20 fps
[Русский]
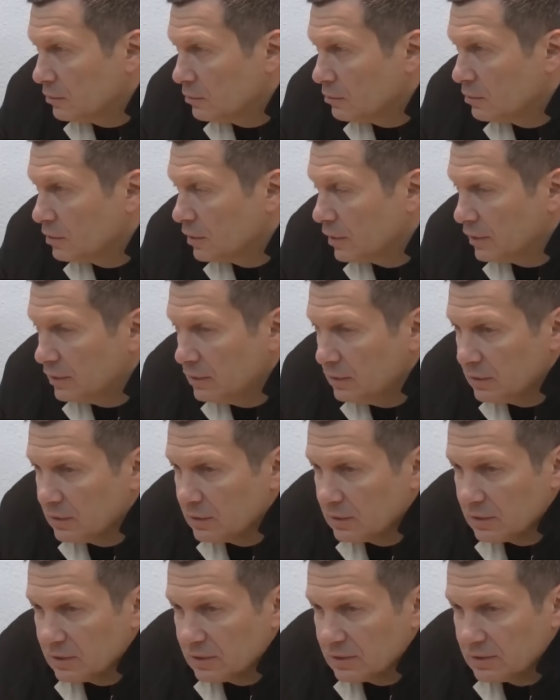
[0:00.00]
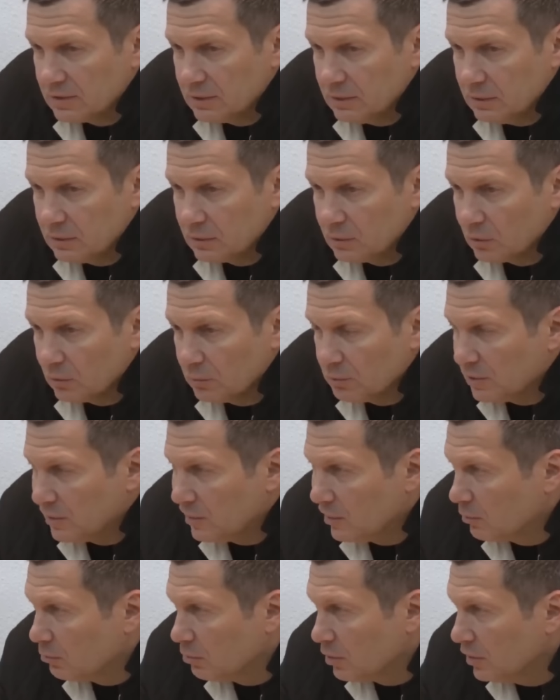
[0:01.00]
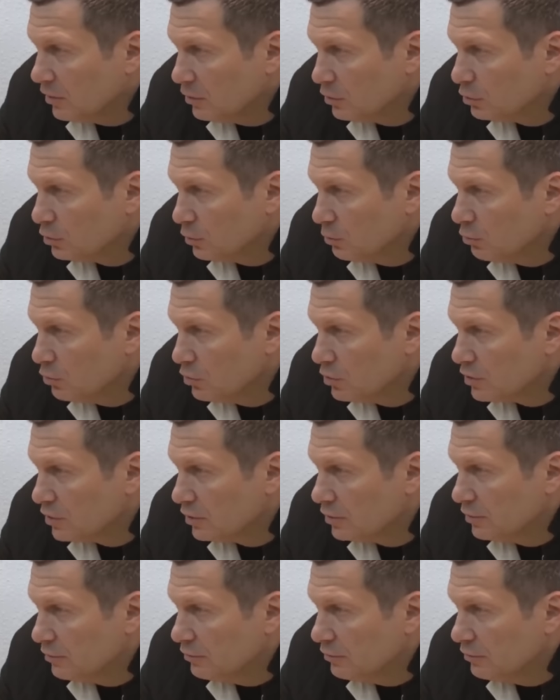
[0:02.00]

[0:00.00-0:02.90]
Украина от России, кроме добра, ничего больше